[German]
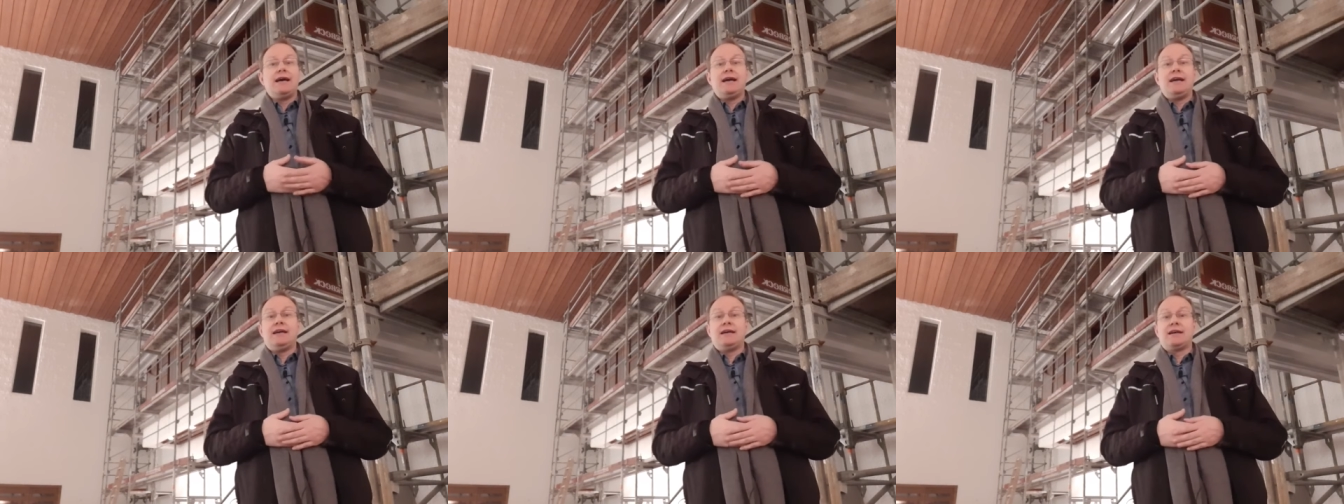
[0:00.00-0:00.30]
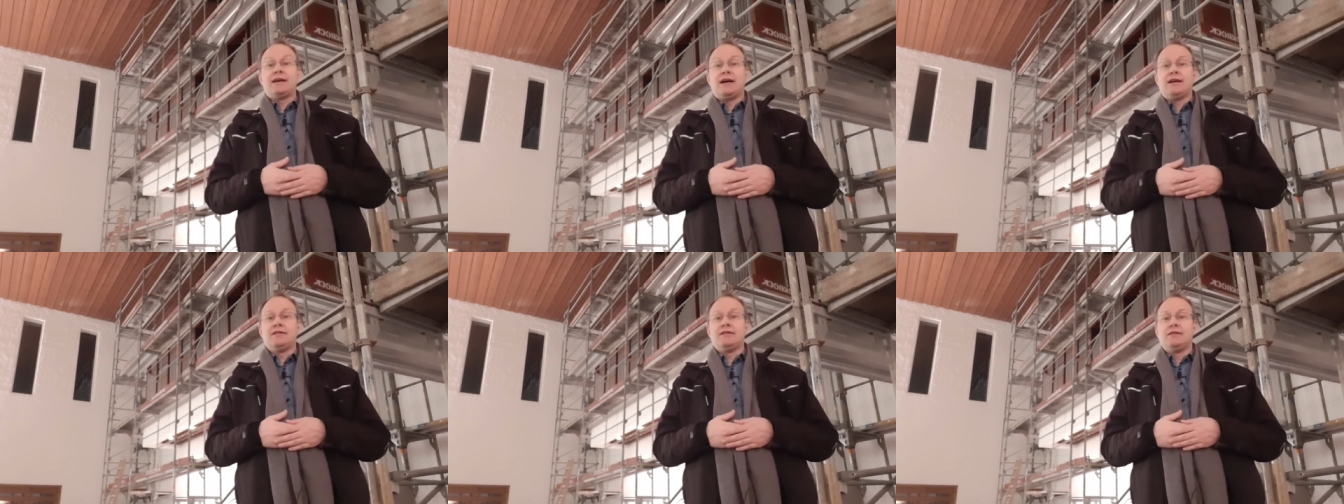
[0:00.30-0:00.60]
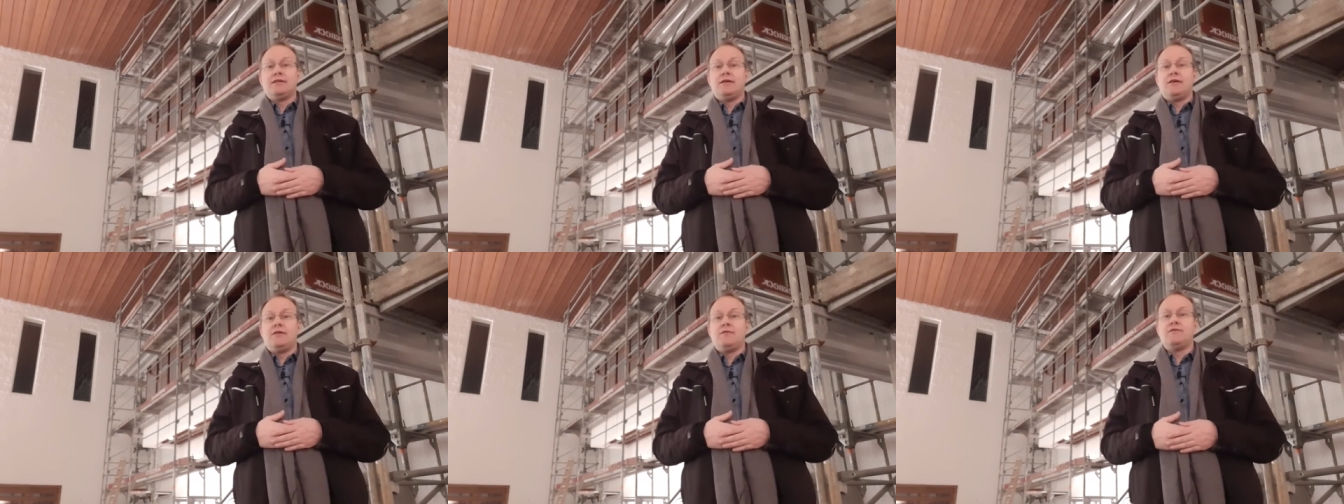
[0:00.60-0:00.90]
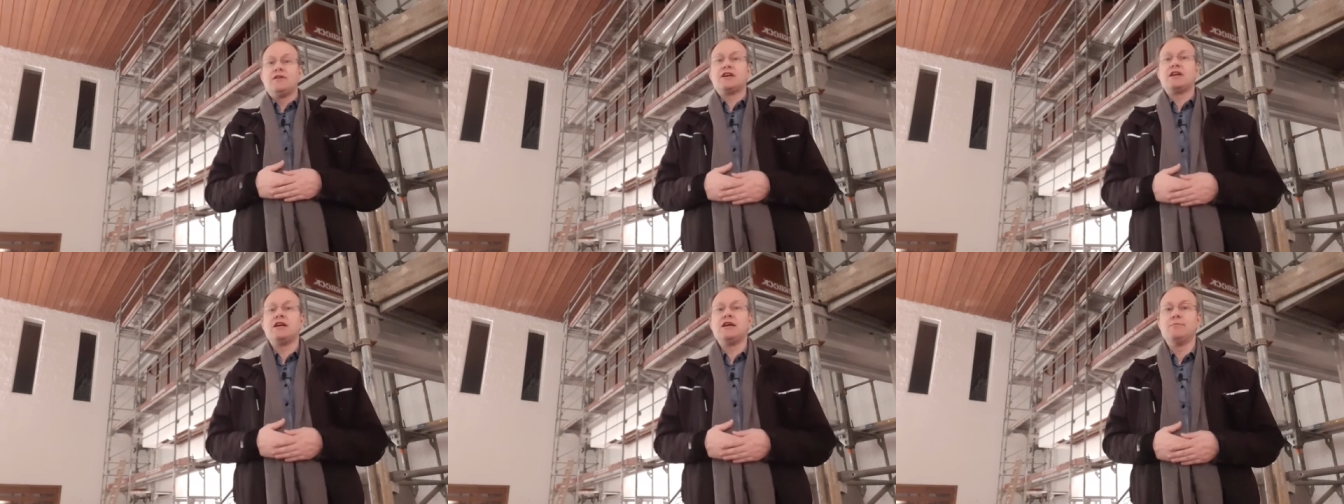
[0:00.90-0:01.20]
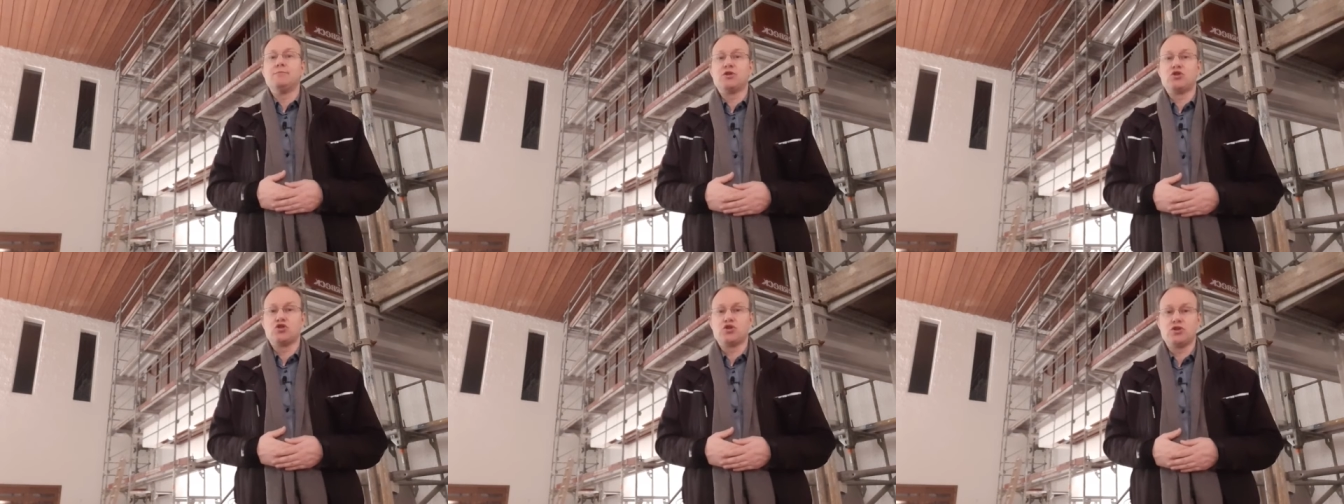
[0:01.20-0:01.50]
ich kann wirklich
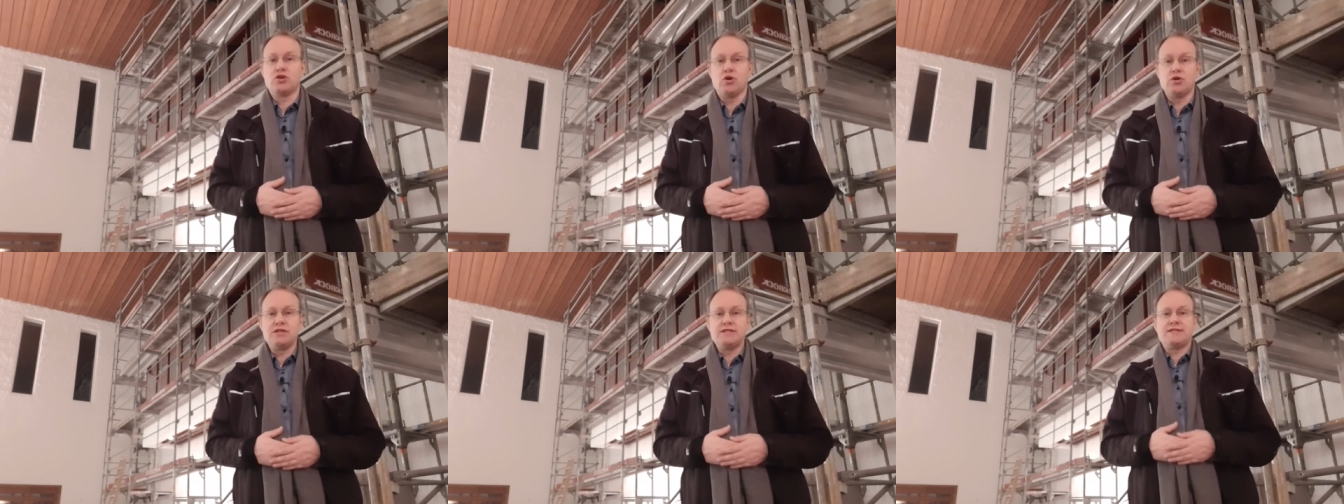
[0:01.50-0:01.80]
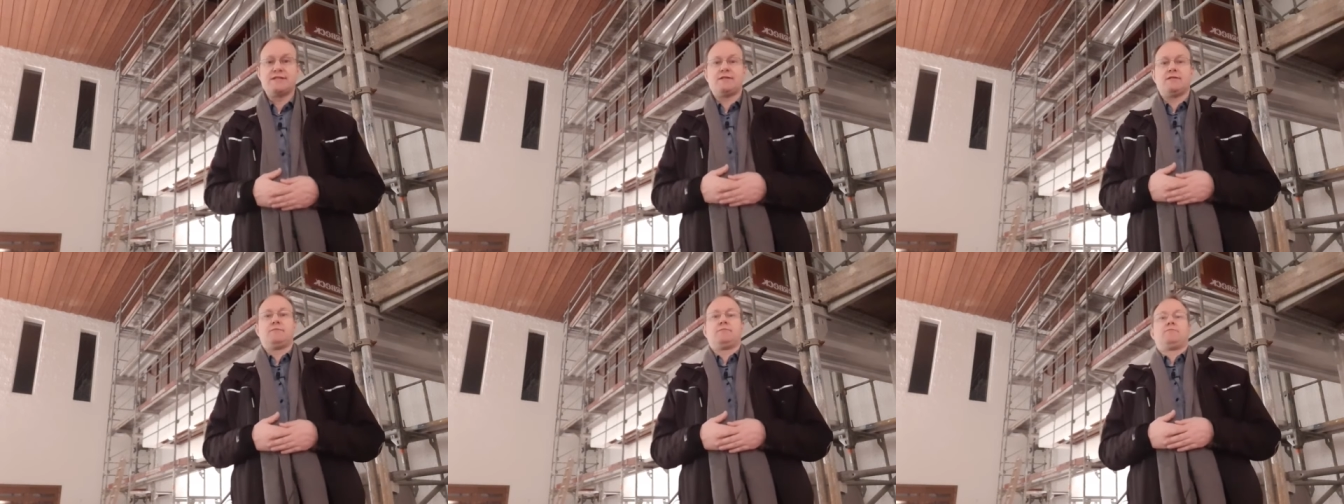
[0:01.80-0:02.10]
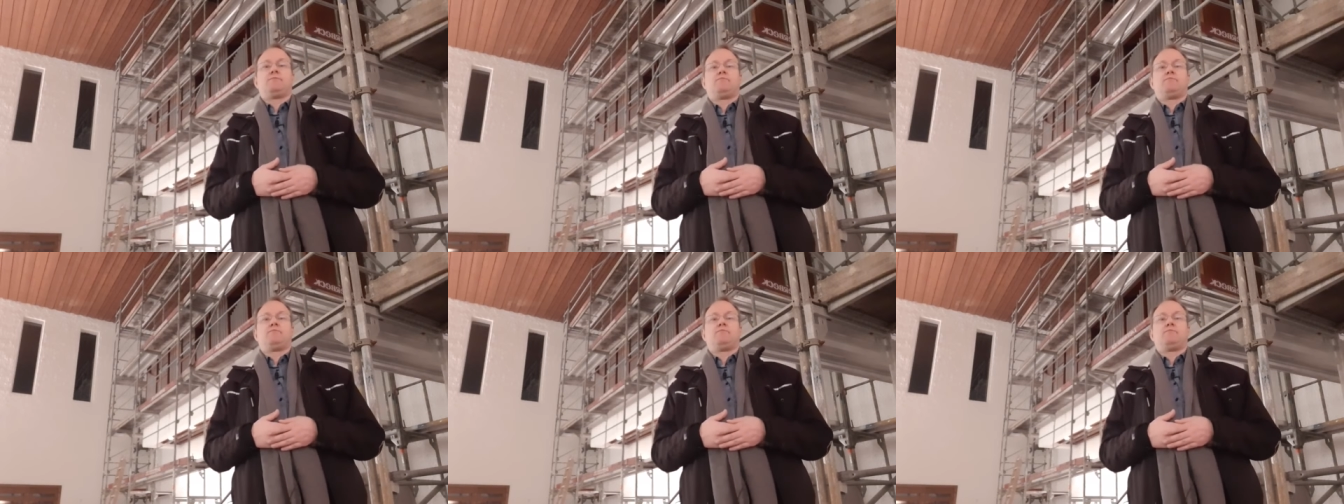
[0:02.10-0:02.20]
mit Stolz